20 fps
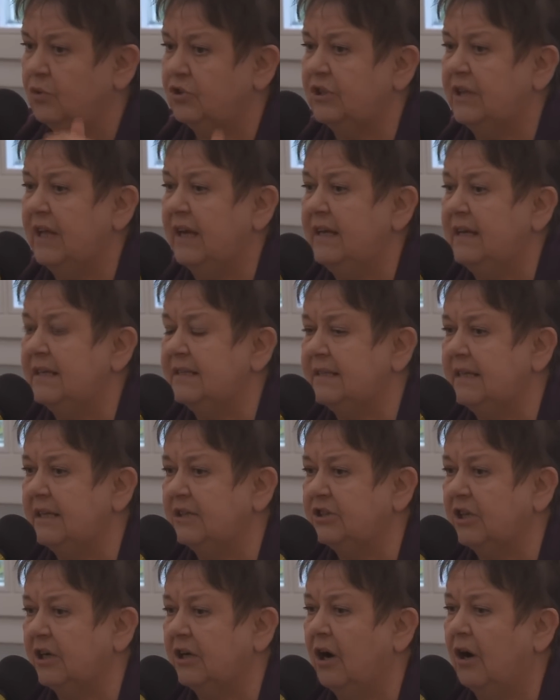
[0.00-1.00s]
słuszne jest
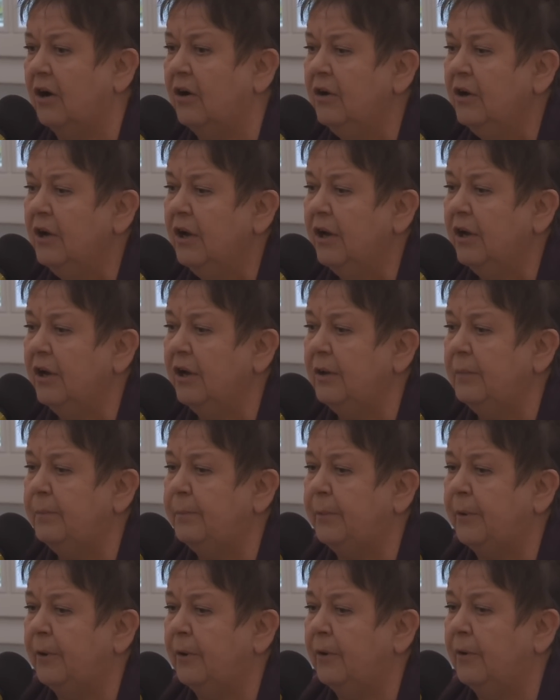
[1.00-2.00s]
naszego y,
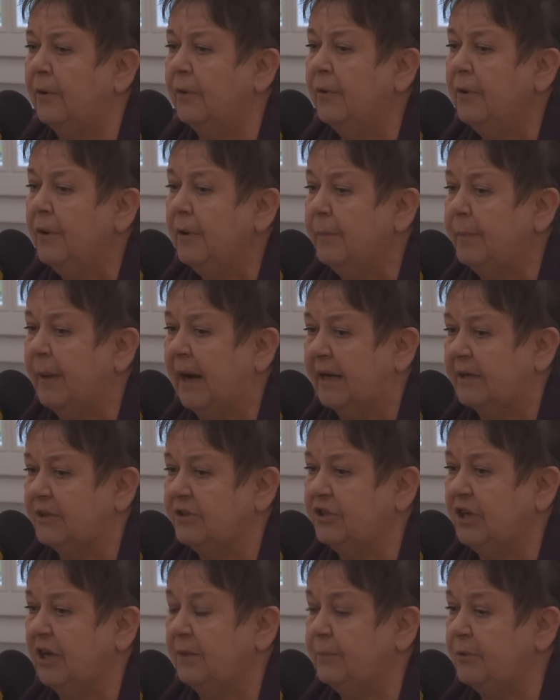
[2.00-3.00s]

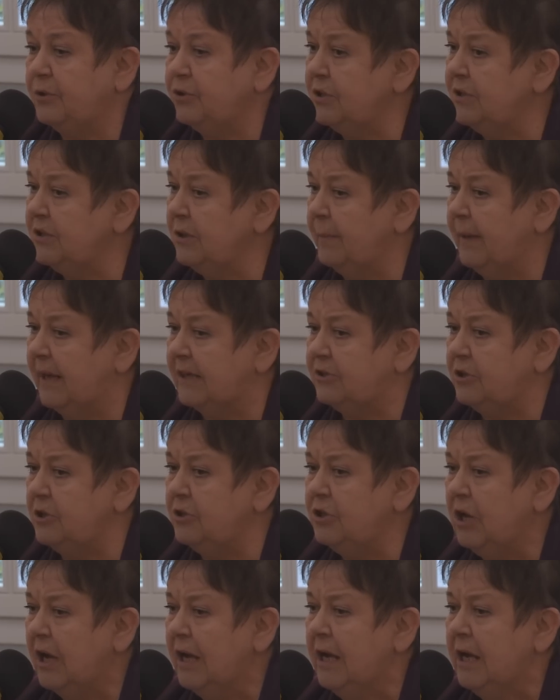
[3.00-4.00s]
poparcia. I proszę
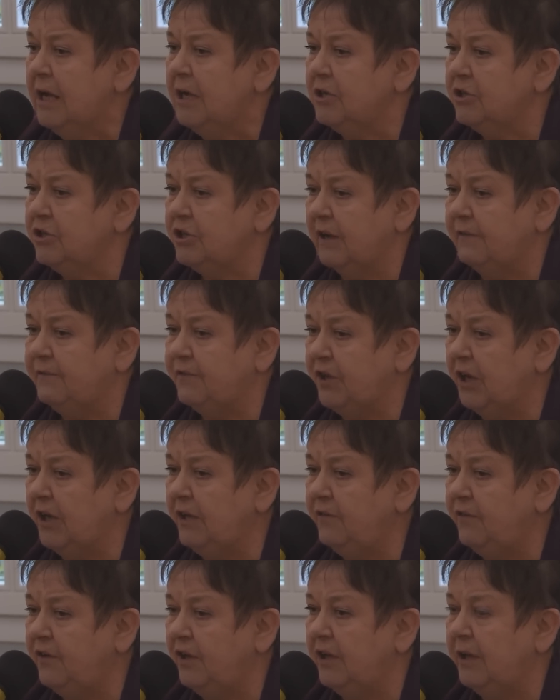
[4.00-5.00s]
zobaczyć, że w
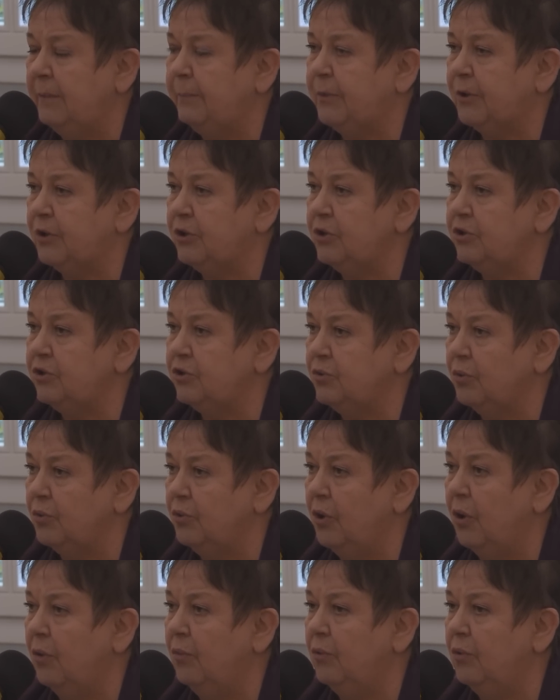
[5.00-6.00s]
tej chwili
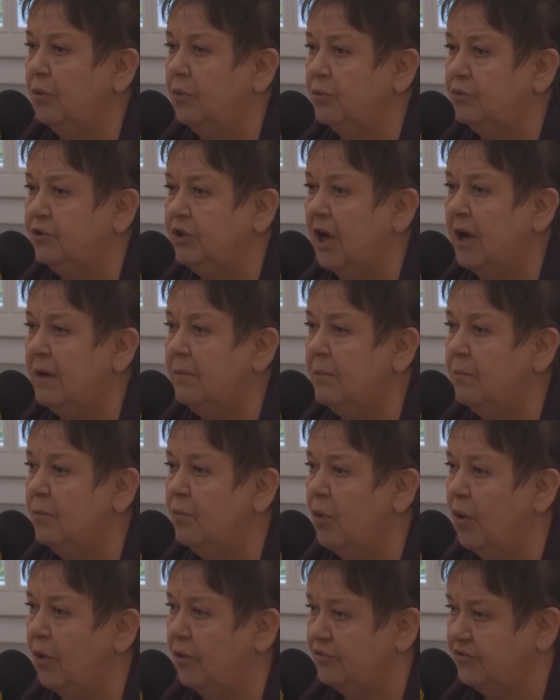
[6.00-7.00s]
protestują ludzie
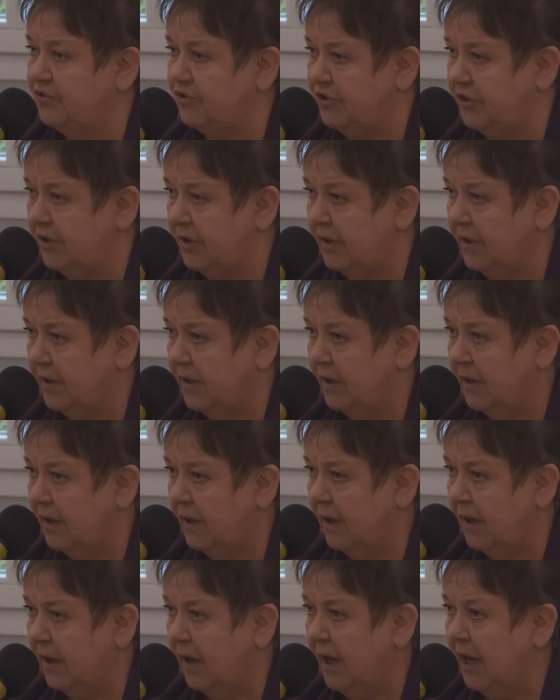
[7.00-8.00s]
młodzi.
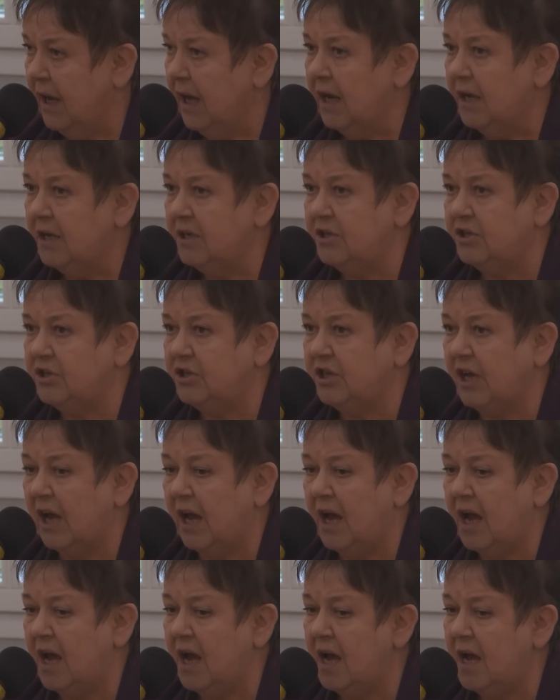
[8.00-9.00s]
Że
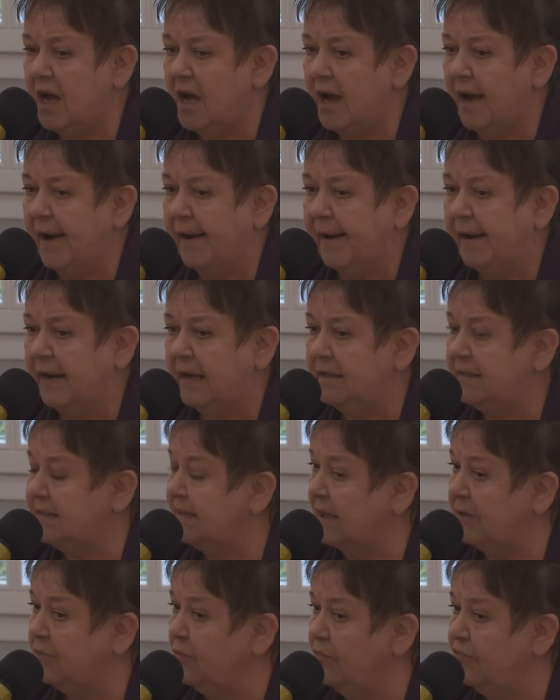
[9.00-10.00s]
e,
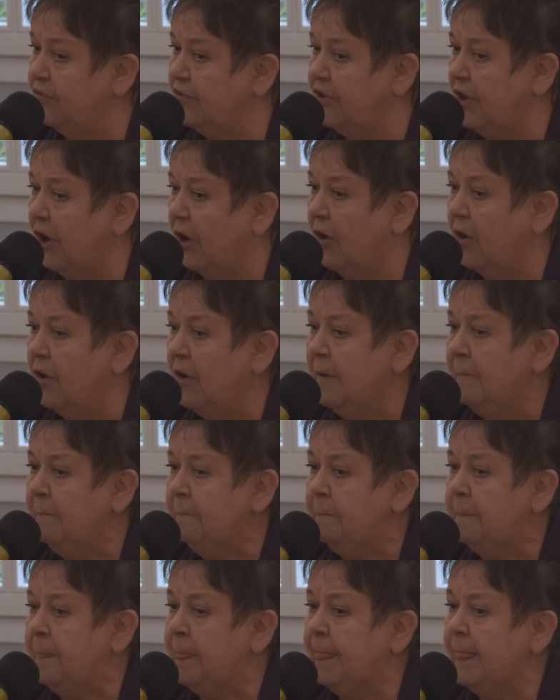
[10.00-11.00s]
zarówno
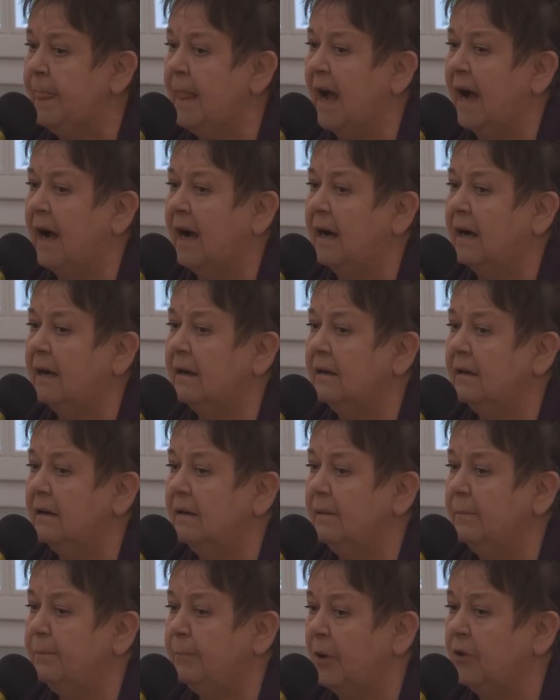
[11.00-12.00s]
na
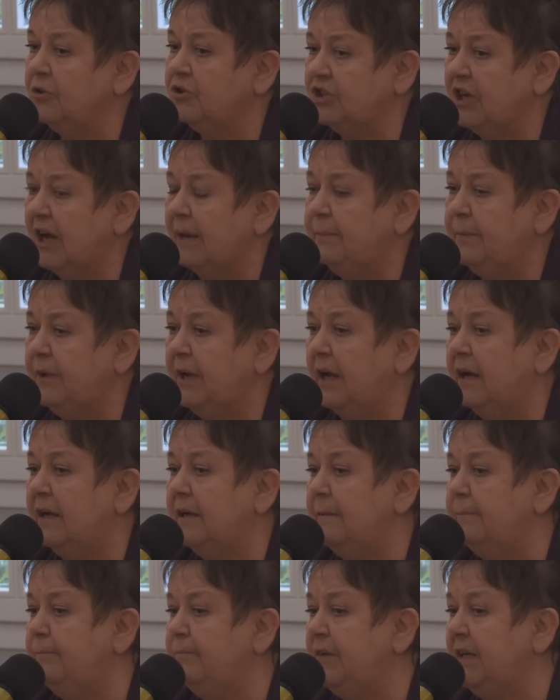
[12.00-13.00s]
y,
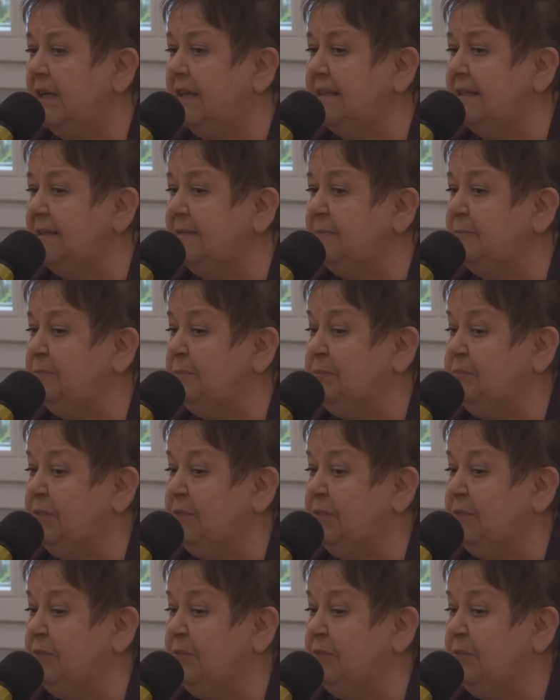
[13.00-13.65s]
pogrzebie i